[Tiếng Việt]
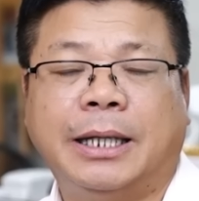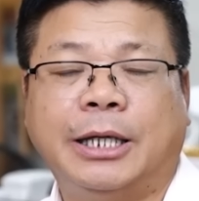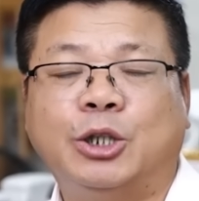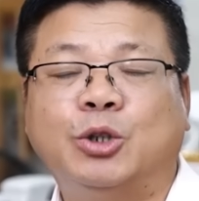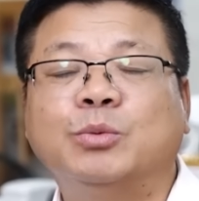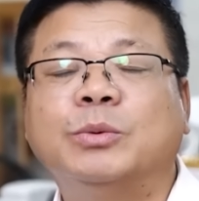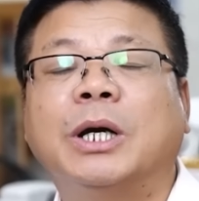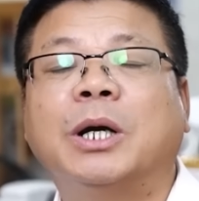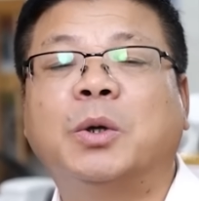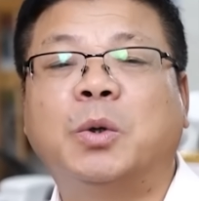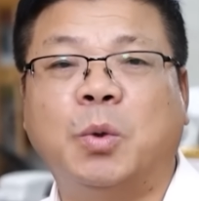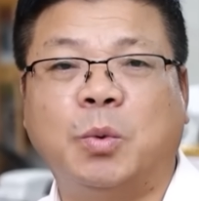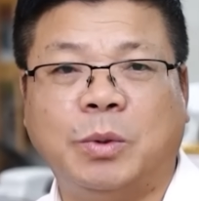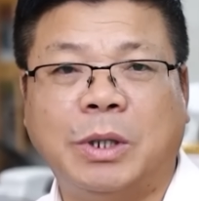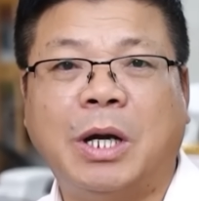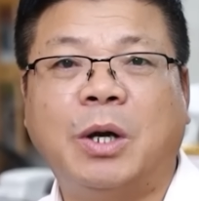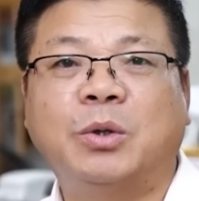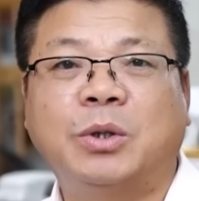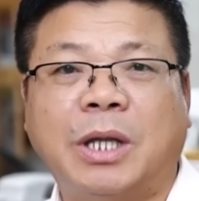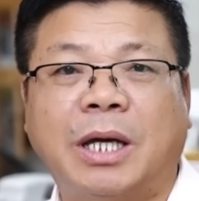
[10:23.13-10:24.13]
để chúng ta
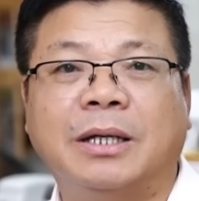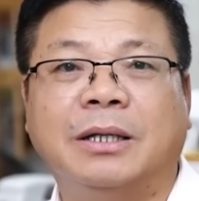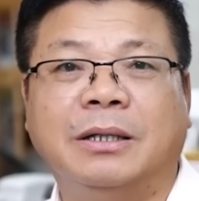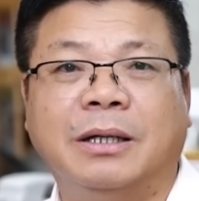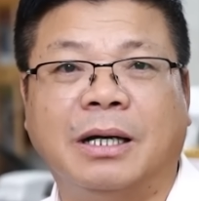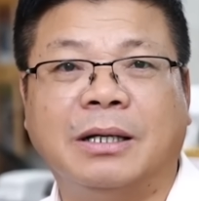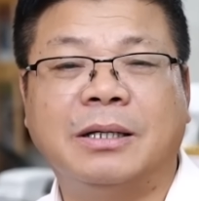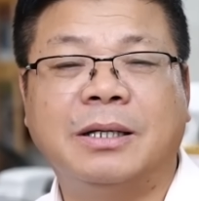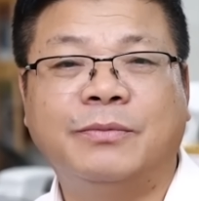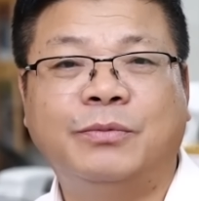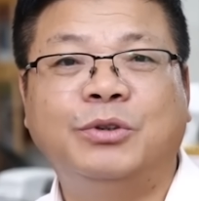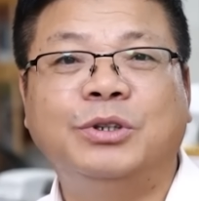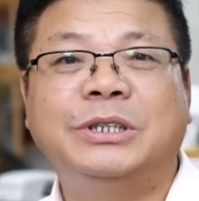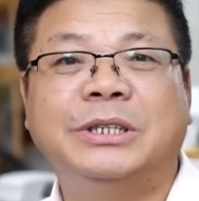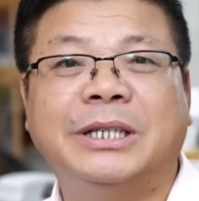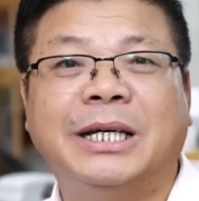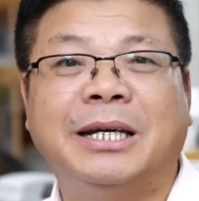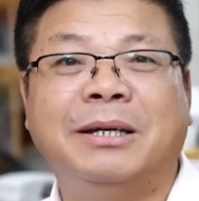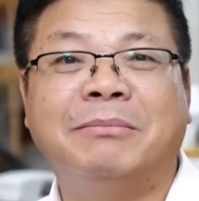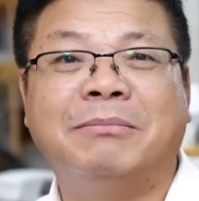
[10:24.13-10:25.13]
cùng nhau tận hưởng những phút
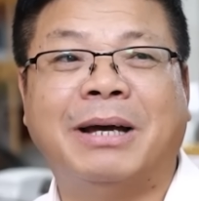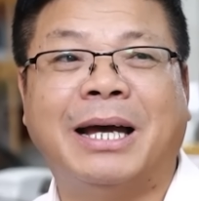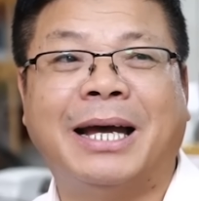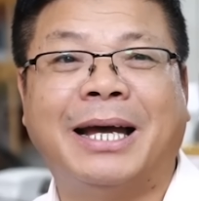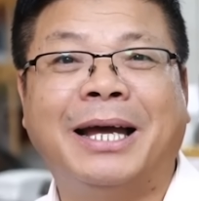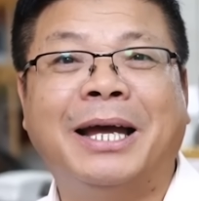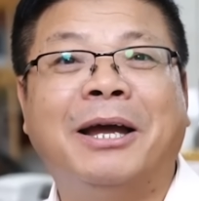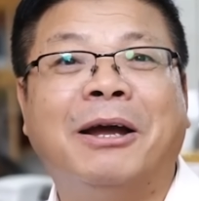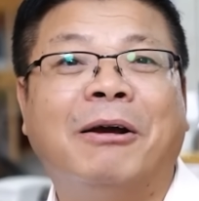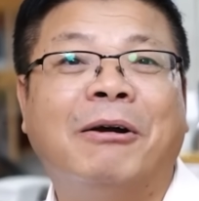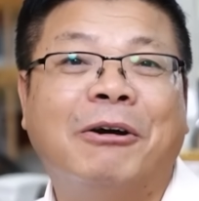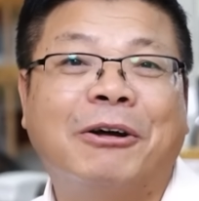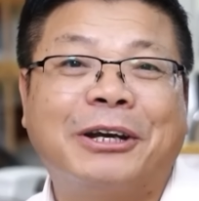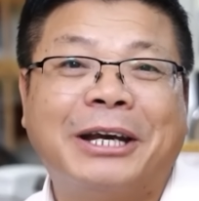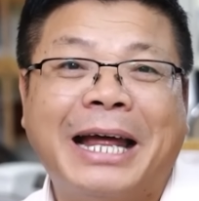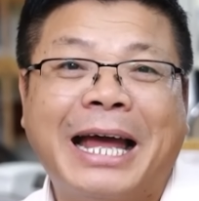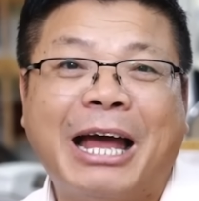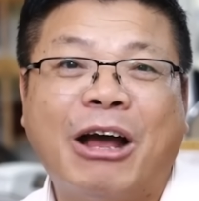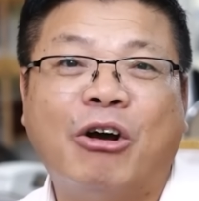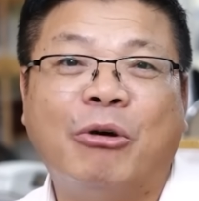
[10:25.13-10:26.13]
giây mà ngọt
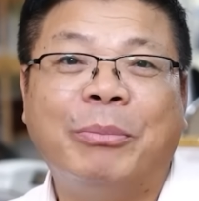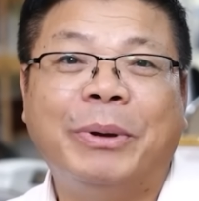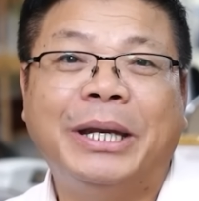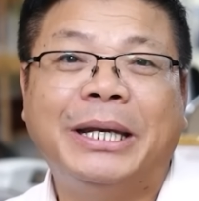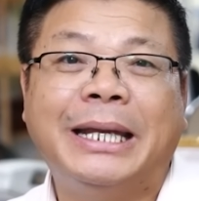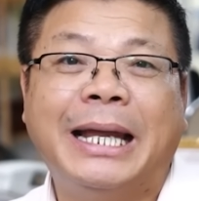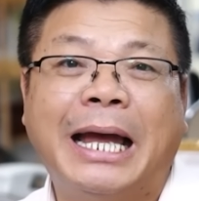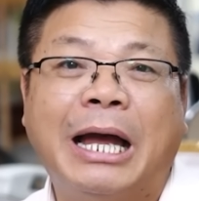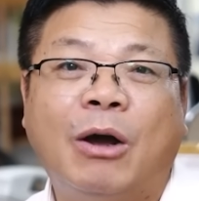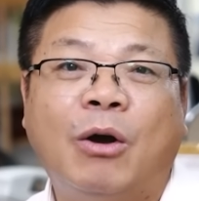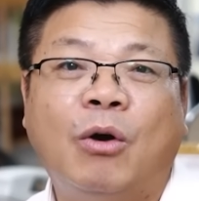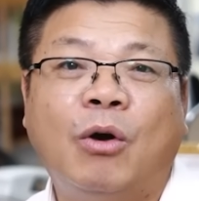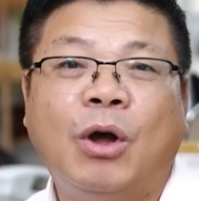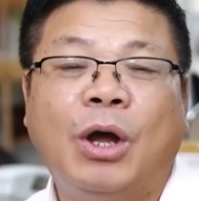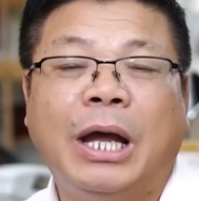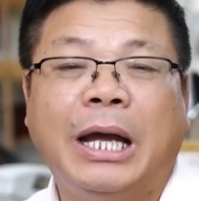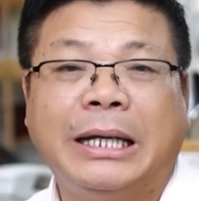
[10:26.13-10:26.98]
ngào ở bên nhau.